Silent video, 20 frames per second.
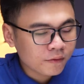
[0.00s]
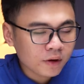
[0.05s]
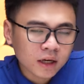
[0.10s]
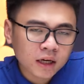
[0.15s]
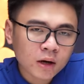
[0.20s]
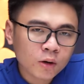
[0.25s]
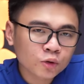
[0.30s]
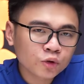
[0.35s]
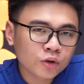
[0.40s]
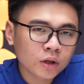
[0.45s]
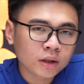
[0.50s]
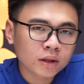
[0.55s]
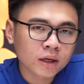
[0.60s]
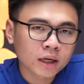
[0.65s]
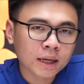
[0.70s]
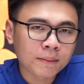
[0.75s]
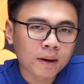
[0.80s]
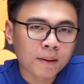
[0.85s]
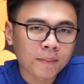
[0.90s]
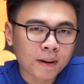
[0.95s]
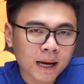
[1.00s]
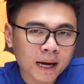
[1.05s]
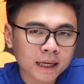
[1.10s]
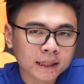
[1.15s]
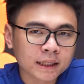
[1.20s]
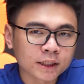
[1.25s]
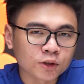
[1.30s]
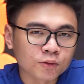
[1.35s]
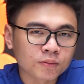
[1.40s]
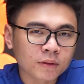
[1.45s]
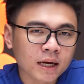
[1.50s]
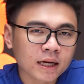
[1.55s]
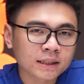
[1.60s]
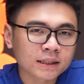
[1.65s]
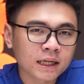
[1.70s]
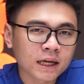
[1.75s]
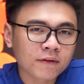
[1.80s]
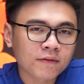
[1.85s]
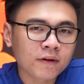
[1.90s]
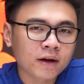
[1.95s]
với câu chuyện tự game apply thì chúng ta
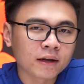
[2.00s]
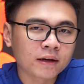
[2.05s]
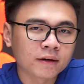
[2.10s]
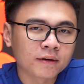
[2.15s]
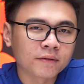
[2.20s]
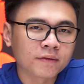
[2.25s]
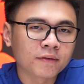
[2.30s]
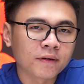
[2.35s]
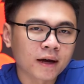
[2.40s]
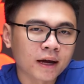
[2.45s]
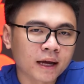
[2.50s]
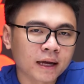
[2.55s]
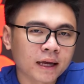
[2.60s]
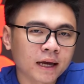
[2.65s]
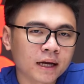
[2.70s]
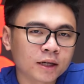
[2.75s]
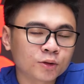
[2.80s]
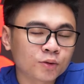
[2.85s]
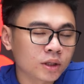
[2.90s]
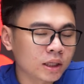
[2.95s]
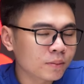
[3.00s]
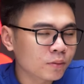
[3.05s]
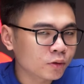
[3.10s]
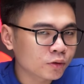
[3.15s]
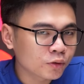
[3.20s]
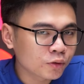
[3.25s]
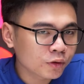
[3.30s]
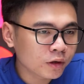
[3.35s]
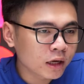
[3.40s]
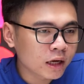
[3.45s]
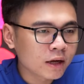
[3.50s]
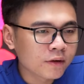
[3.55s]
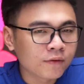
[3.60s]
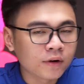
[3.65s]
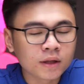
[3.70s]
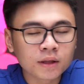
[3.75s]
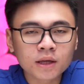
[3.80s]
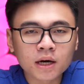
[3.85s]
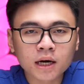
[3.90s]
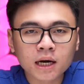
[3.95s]
sẽ phần phải à, suy nghĩ một chút
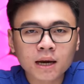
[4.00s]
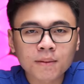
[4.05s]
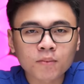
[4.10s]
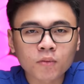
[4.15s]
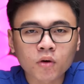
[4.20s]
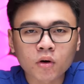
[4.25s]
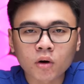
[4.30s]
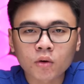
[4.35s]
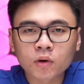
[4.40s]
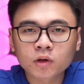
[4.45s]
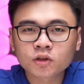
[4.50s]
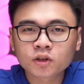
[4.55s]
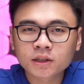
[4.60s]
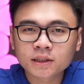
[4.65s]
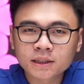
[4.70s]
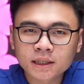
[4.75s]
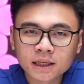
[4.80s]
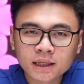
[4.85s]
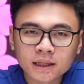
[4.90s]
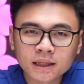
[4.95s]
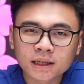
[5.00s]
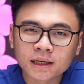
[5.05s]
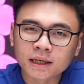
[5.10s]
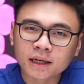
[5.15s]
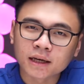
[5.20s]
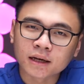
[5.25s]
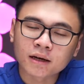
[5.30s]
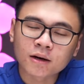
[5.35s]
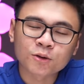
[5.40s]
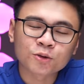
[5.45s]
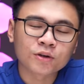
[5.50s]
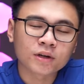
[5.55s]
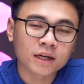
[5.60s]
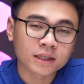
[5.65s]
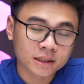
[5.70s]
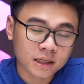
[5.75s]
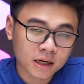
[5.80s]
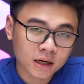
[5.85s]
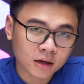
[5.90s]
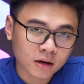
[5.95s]
với những tựa game có ray tracing thì câu chuyện
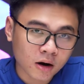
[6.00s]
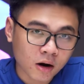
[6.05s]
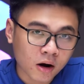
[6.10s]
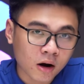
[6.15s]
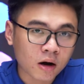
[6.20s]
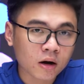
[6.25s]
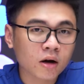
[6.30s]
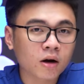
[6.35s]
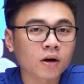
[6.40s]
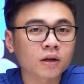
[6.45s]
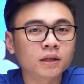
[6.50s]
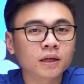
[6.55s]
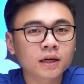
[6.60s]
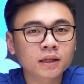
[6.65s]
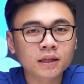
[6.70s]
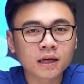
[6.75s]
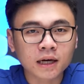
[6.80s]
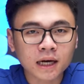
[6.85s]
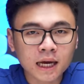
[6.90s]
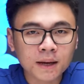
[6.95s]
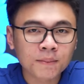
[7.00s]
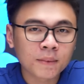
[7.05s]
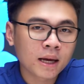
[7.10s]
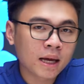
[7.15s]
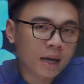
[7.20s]
này sẽ hơi khó còn những cái tự game